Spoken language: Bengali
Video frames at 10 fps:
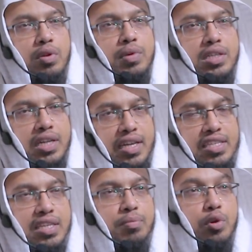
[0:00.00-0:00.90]
পরিভাষা
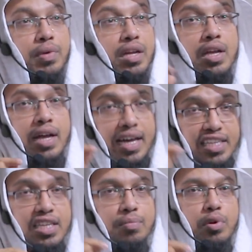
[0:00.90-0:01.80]
হাদিসের পরিভা
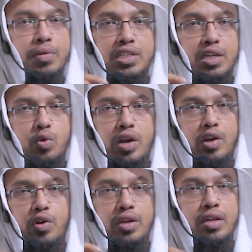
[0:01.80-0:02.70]
হাদিসের পরিভাষায় কোরআন
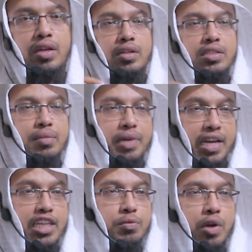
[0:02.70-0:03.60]
নয় যে
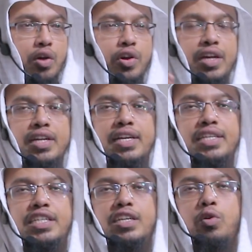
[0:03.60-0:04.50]
মেরাজ বলা হয়
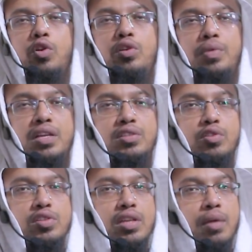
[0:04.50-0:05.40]
সেটা হলো নবী
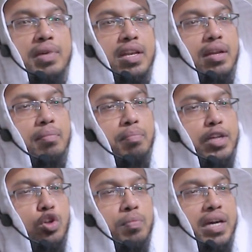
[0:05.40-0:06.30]
আলাইসালামের
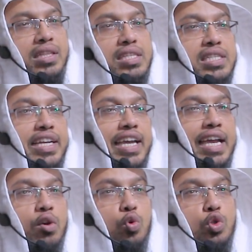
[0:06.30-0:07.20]
বাইতুল মাহদিস থেকে
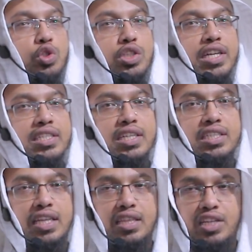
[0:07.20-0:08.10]
ঊর্ধ্বে যে যাত্রা